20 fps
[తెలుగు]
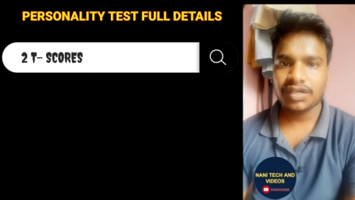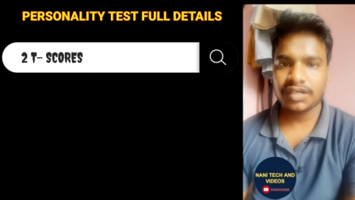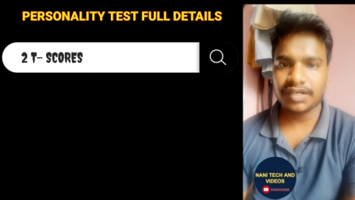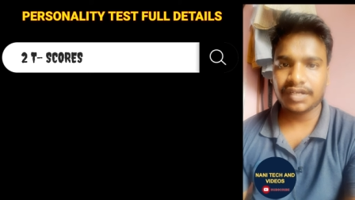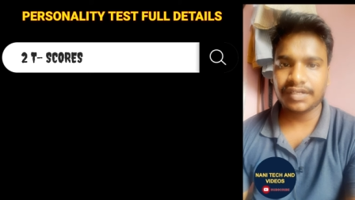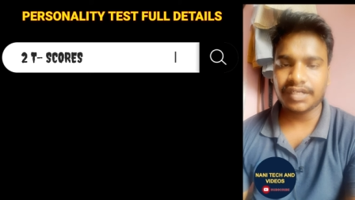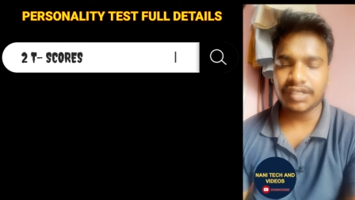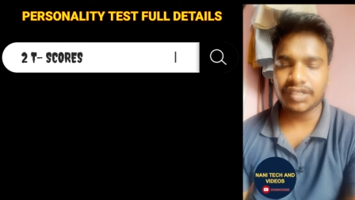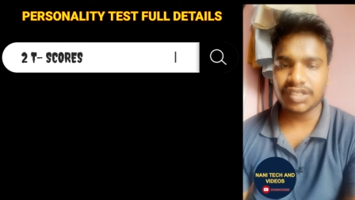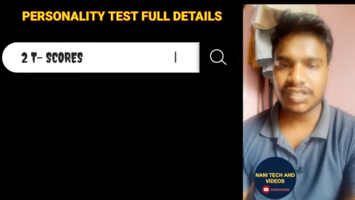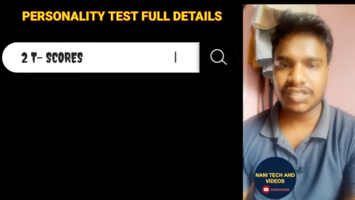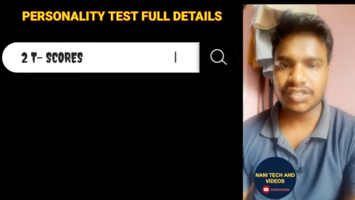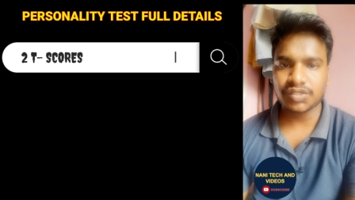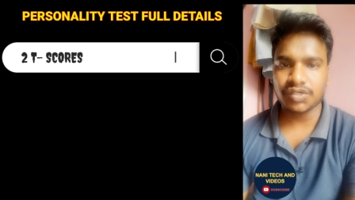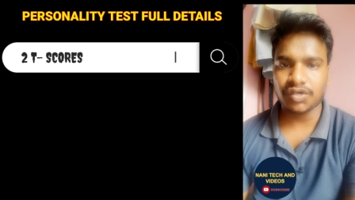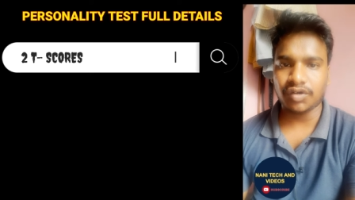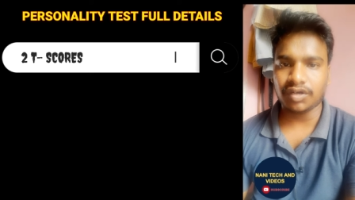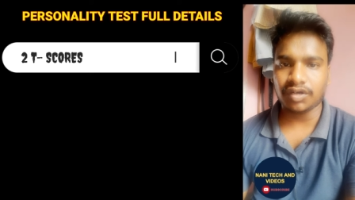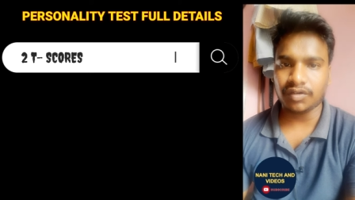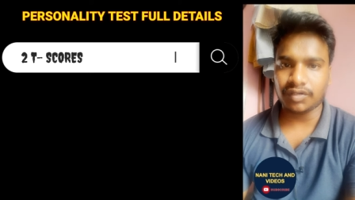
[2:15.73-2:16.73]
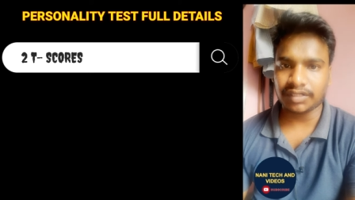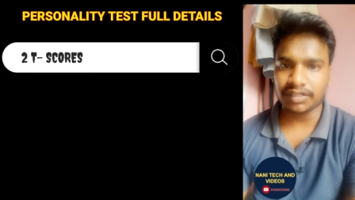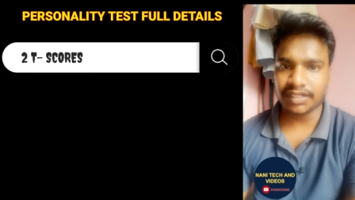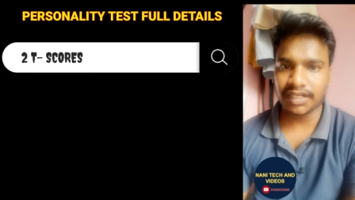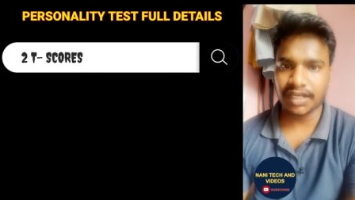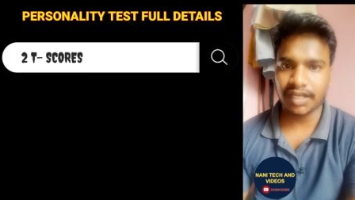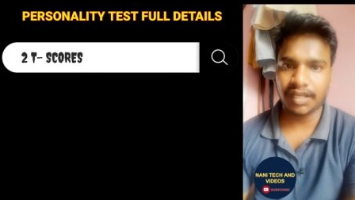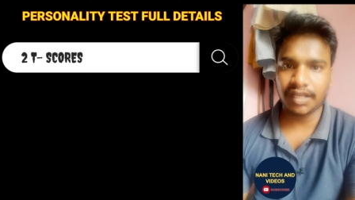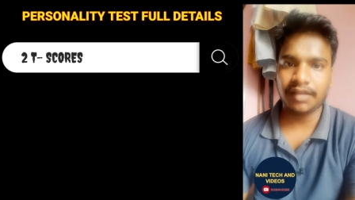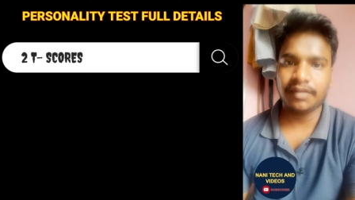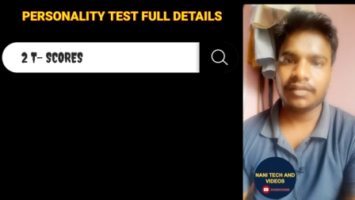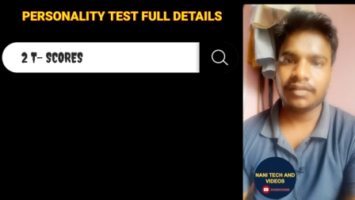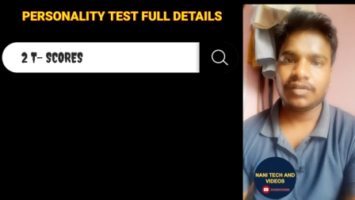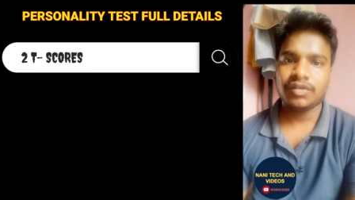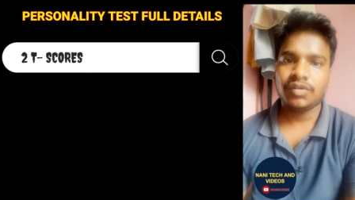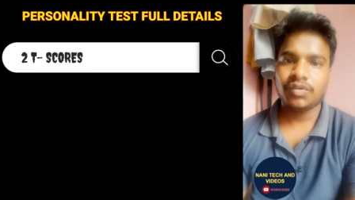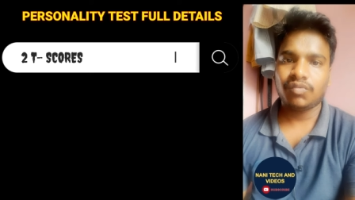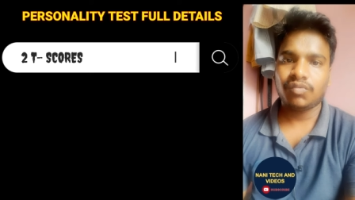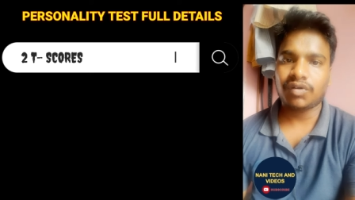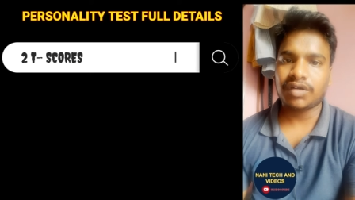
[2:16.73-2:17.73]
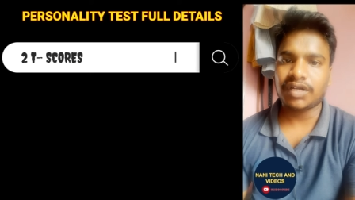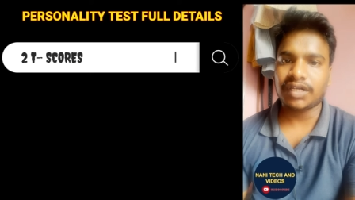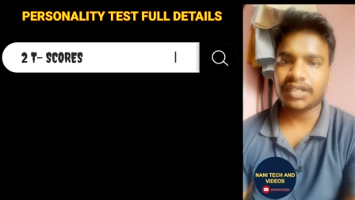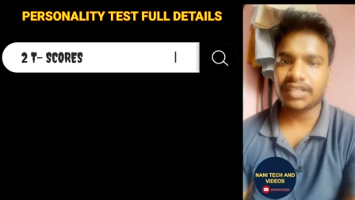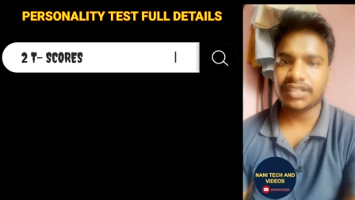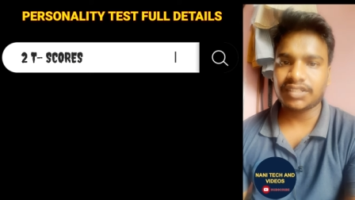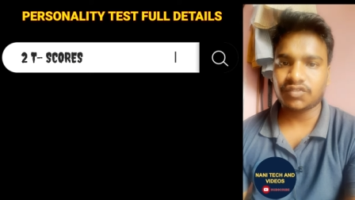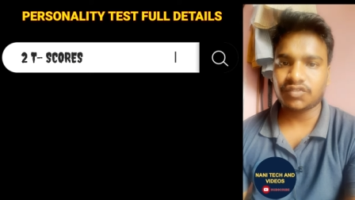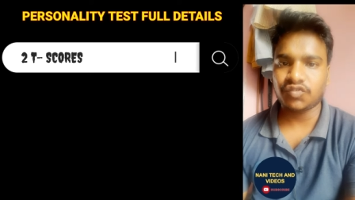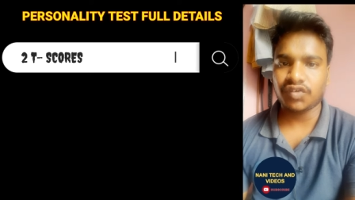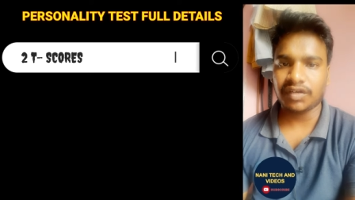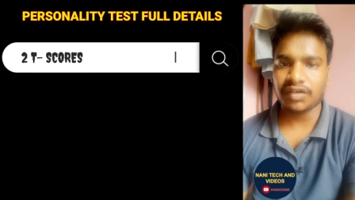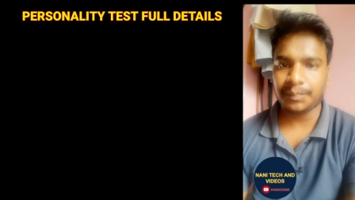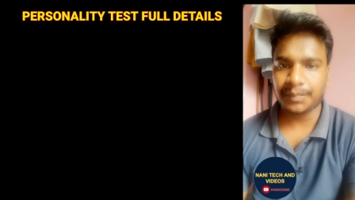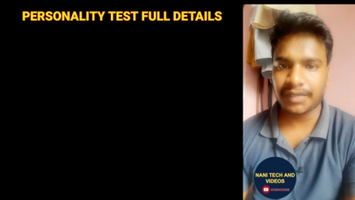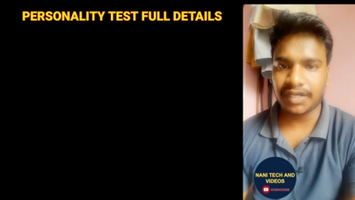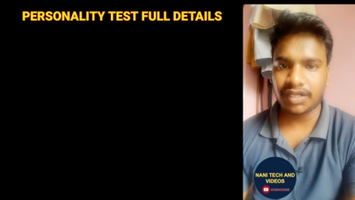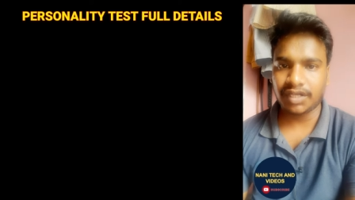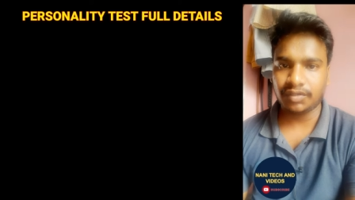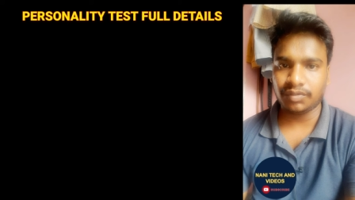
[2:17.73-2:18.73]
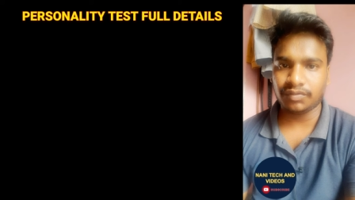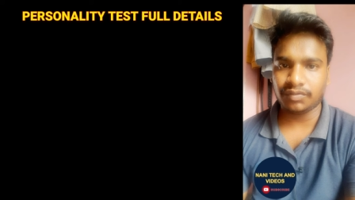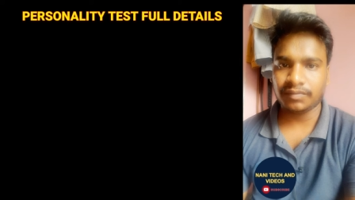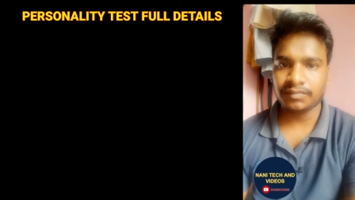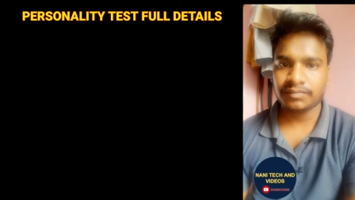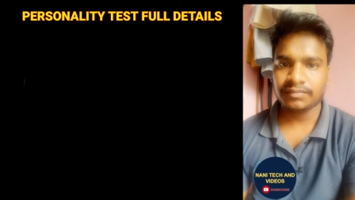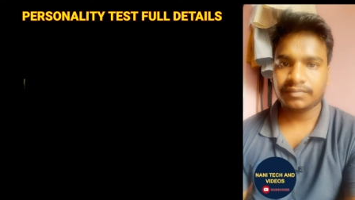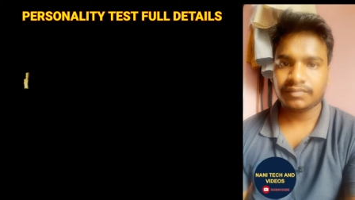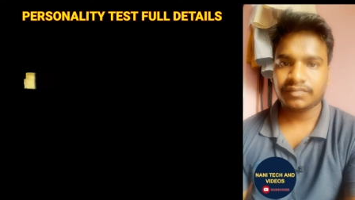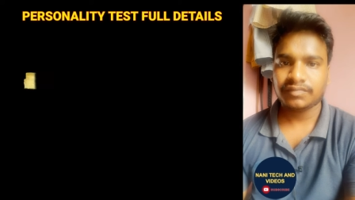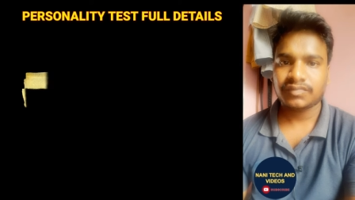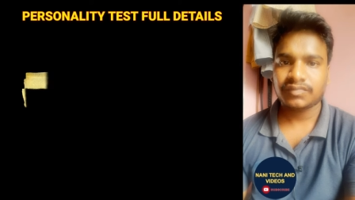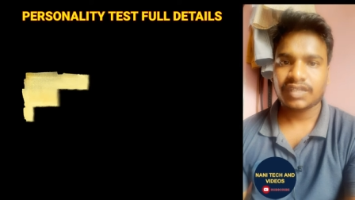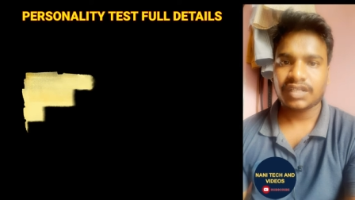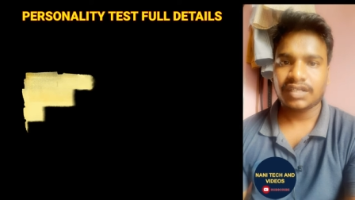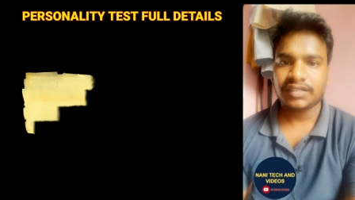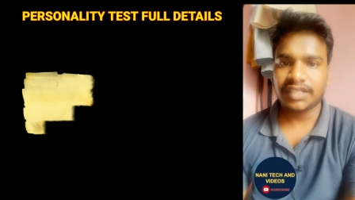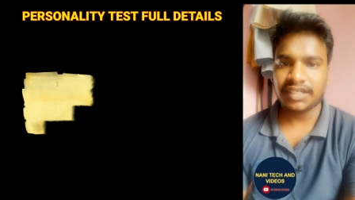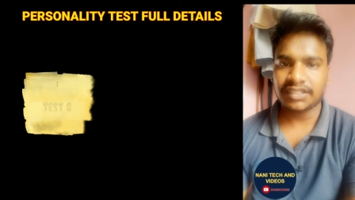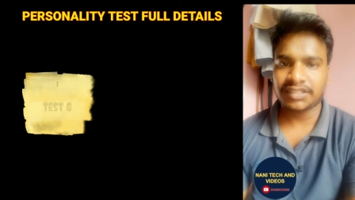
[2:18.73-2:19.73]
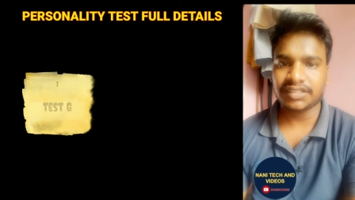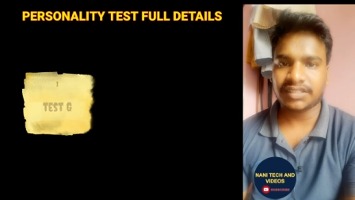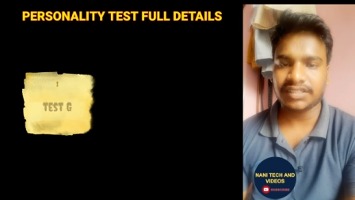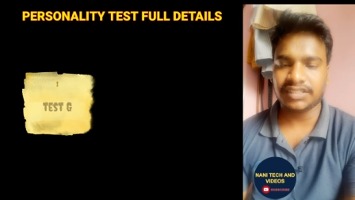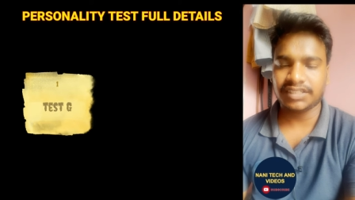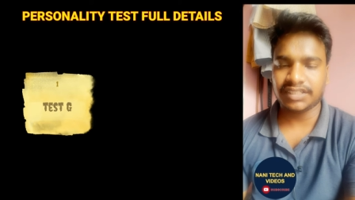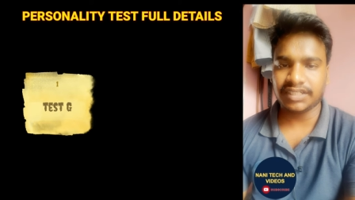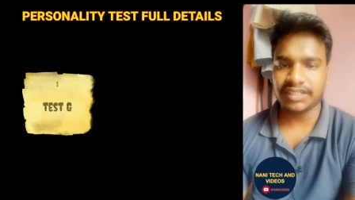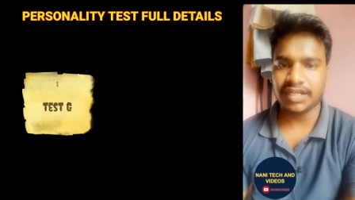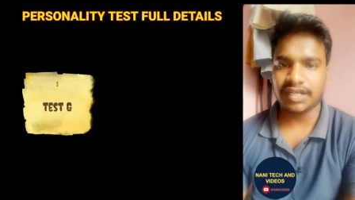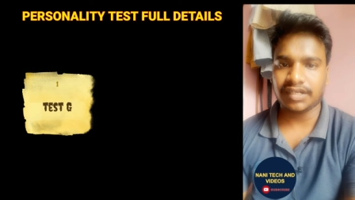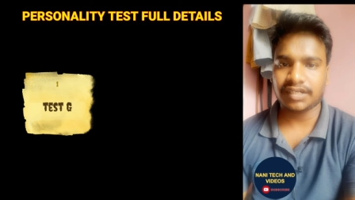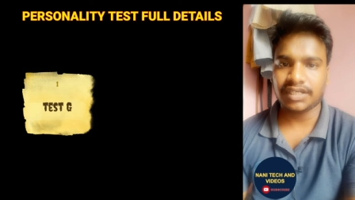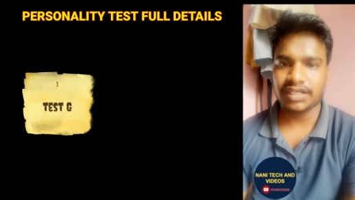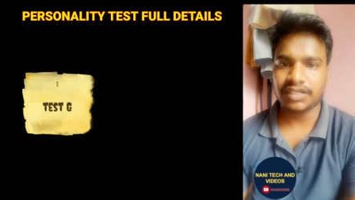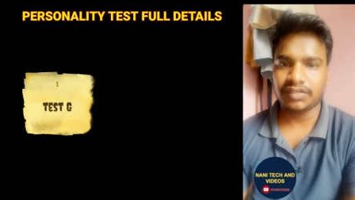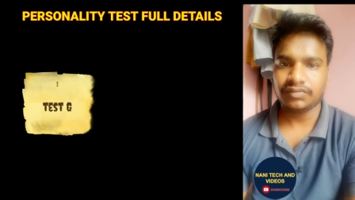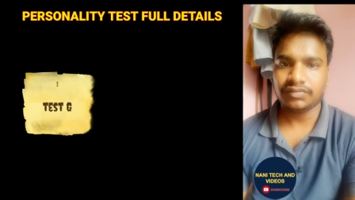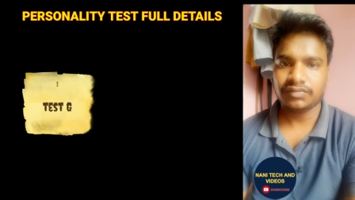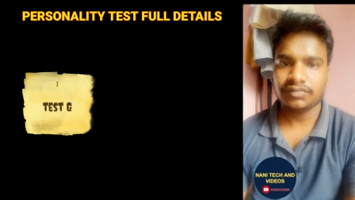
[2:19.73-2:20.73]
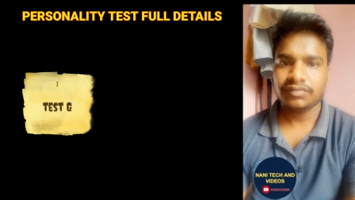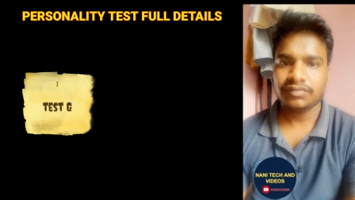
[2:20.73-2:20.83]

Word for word: రెండు టీ స్కోర్లు ఉంటాయి ఒక టీ స్కోర్ పేరు టెస్ట్ జీ అంటారు